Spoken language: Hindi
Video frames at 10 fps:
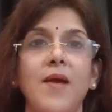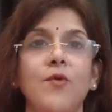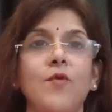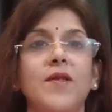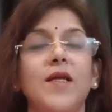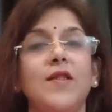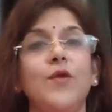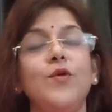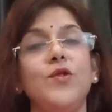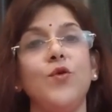बताती
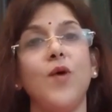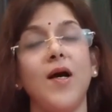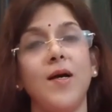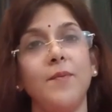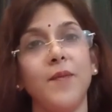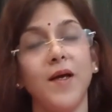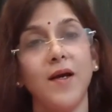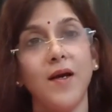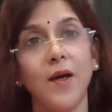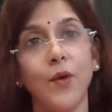हूँ जो आप
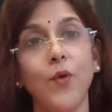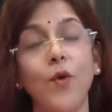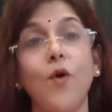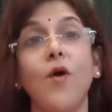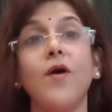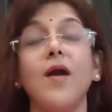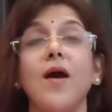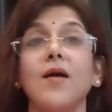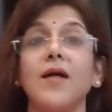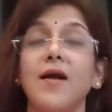करो और
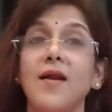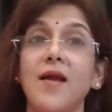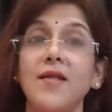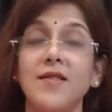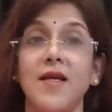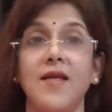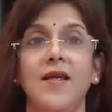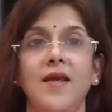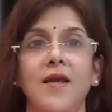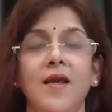करना
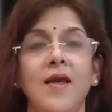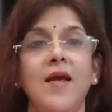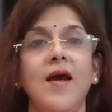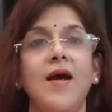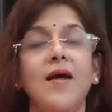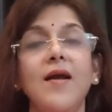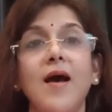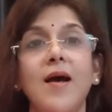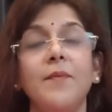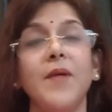चाहिए अगर
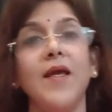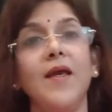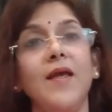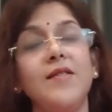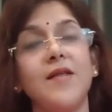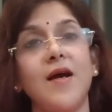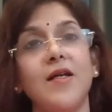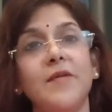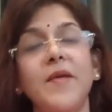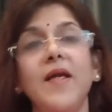आपके
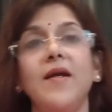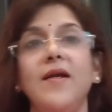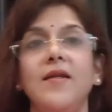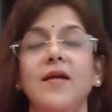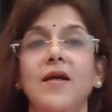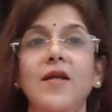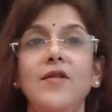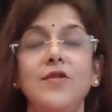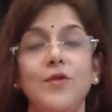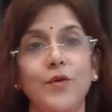चार्ट में कहीं ना कहीं
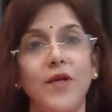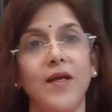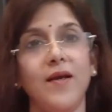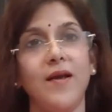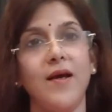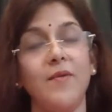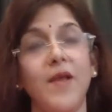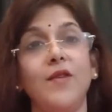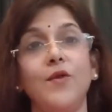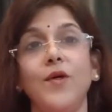सूर्य खराब है
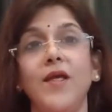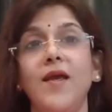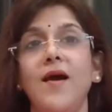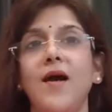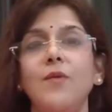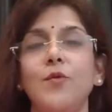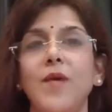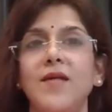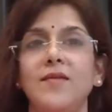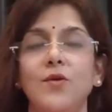तो ये आप
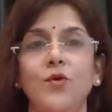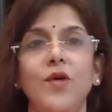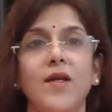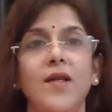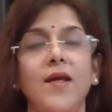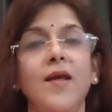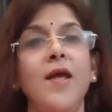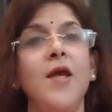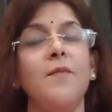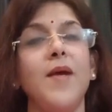उपाय ज़रूर करिए
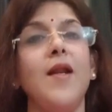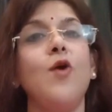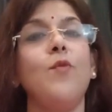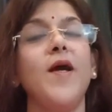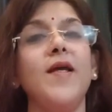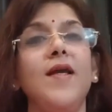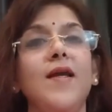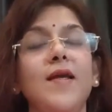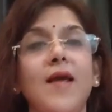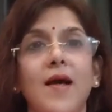पहला उपाय ये है
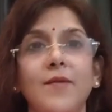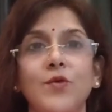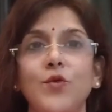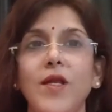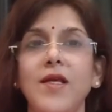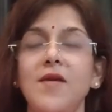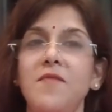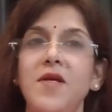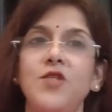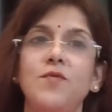कि आप सूर्य के
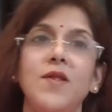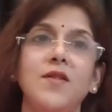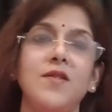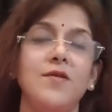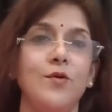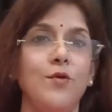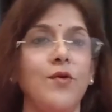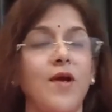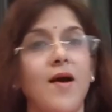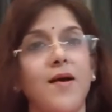बीज मंत्र
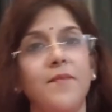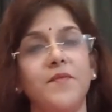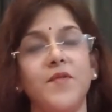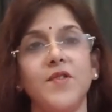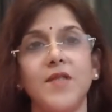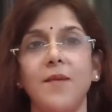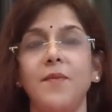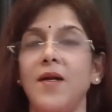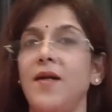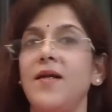ज़रूर आप जाप
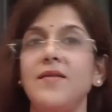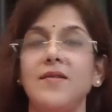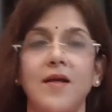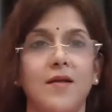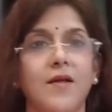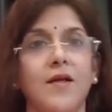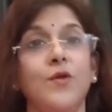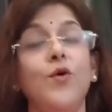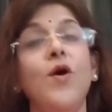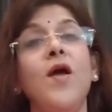करना स्टार्ट कर
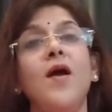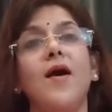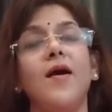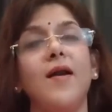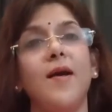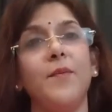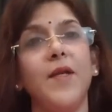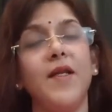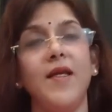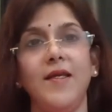दो अगर आपने
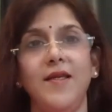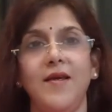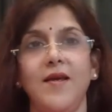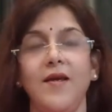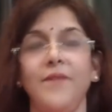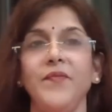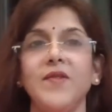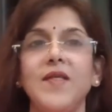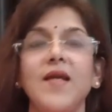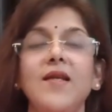नहीं किया है
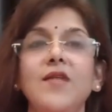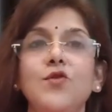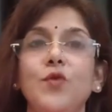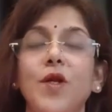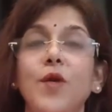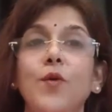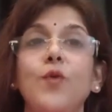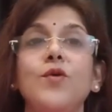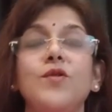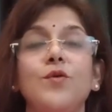सेकेंडली सूर्य
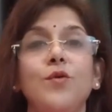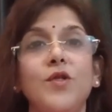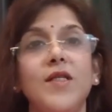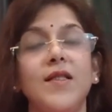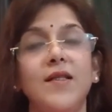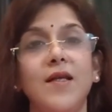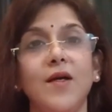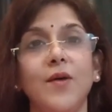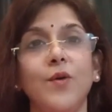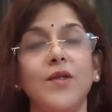को ज़रूर जल दिया
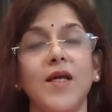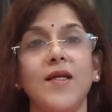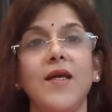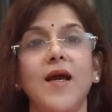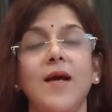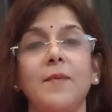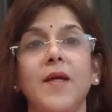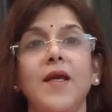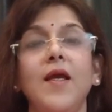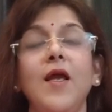करो ताकि
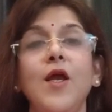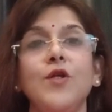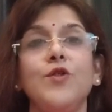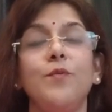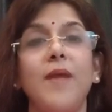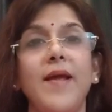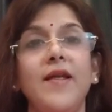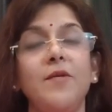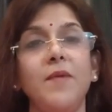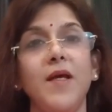आपके जो
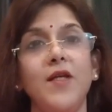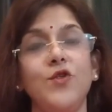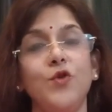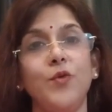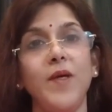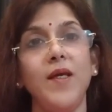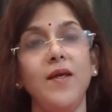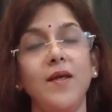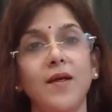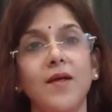प्लेनेट में जो भी
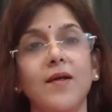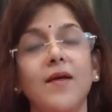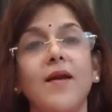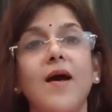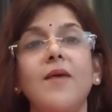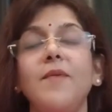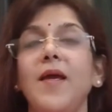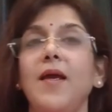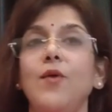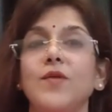खराब
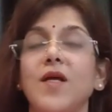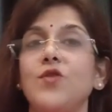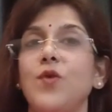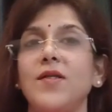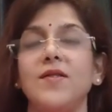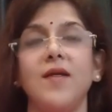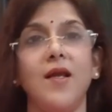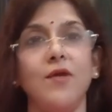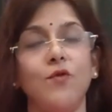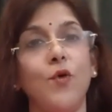है उसका जो असर है
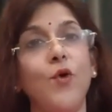वो